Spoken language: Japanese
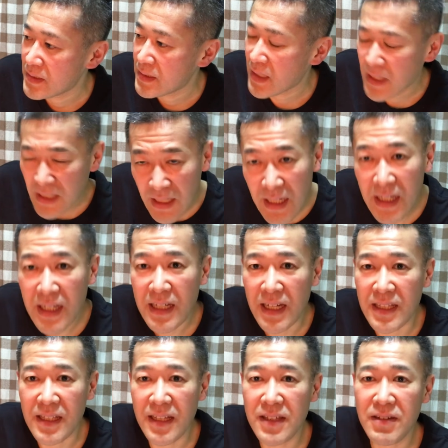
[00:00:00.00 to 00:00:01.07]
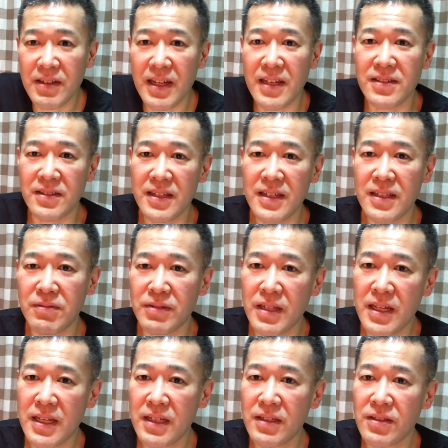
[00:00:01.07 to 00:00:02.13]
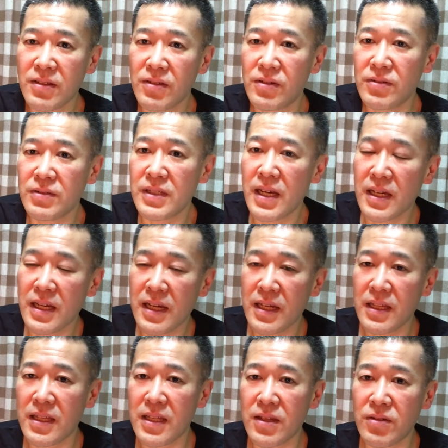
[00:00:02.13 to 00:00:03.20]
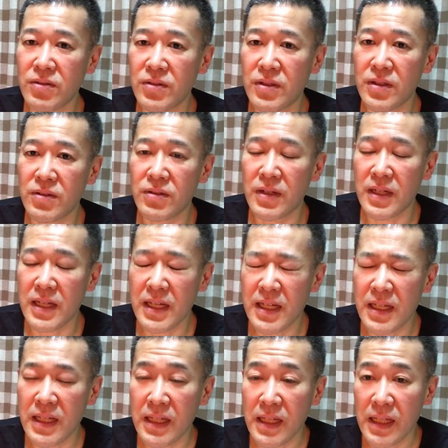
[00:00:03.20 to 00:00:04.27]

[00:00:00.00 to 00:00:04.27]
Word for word: なかなか簡単ではないですねでもねその売り上げ上げていくっていうのはね、